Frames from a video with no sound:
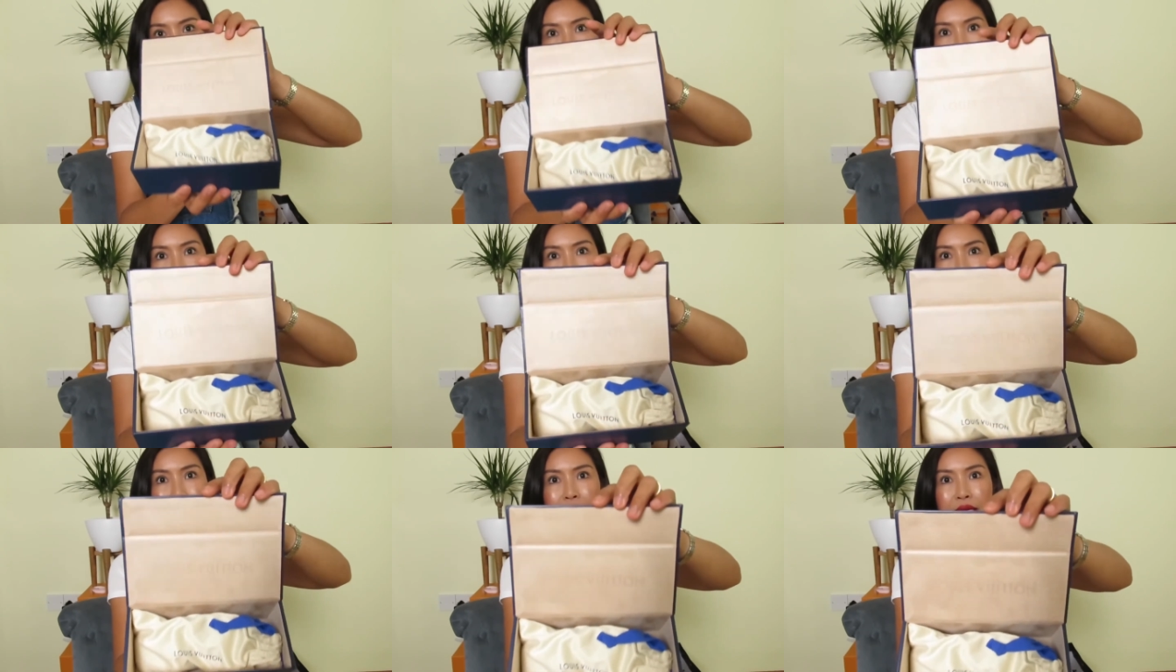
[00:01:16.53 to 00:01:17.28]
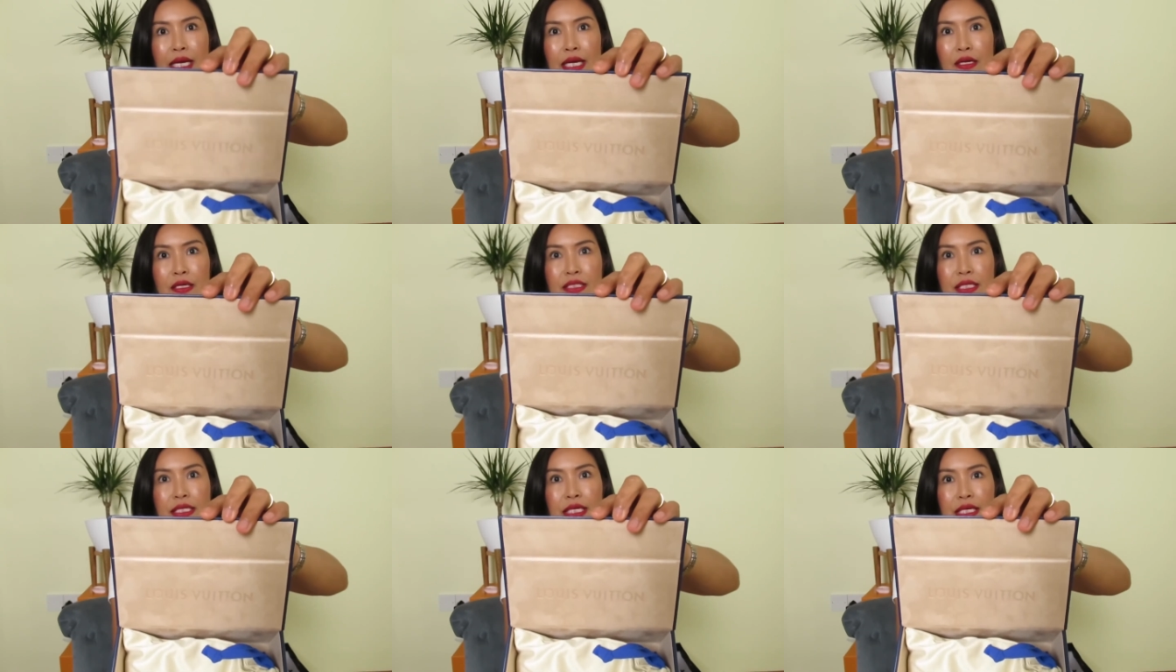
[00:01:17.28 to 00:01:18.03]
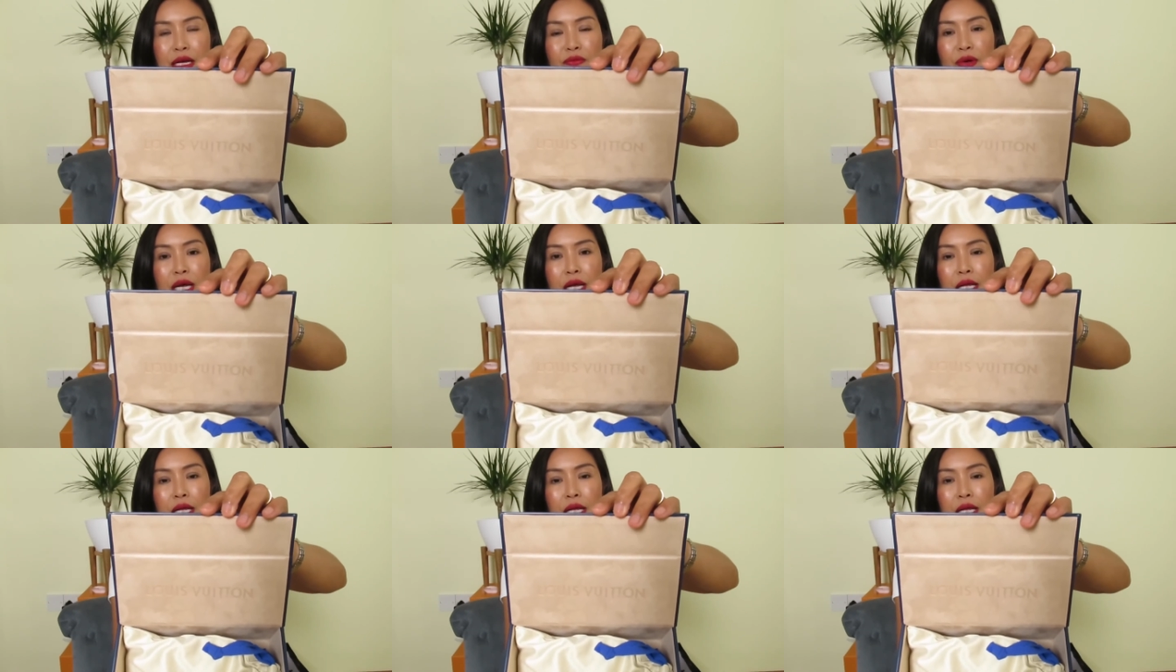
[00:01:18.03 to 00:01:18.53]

ด้านในนะคะ ก็จะเขียนคำว่า